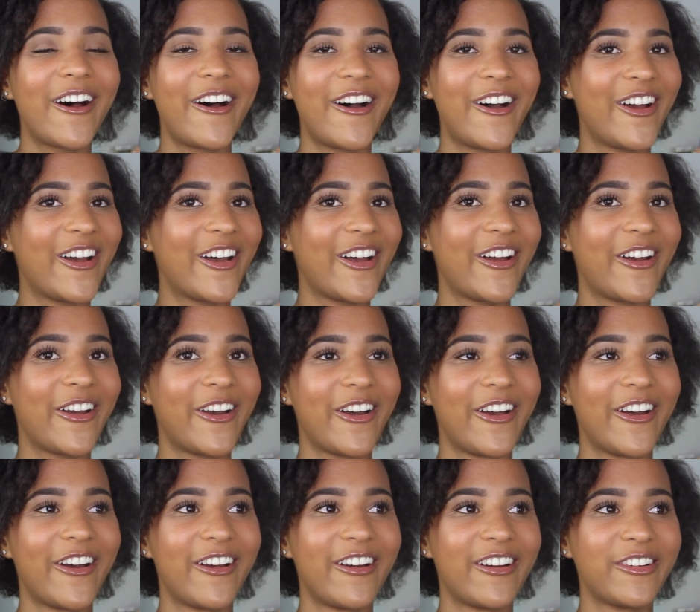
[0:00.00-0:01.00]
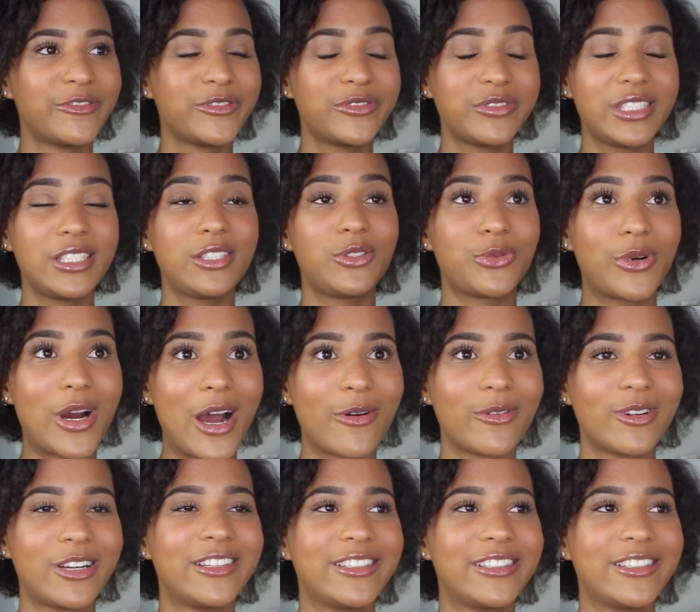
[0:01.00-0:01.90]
vous vous dites waouh,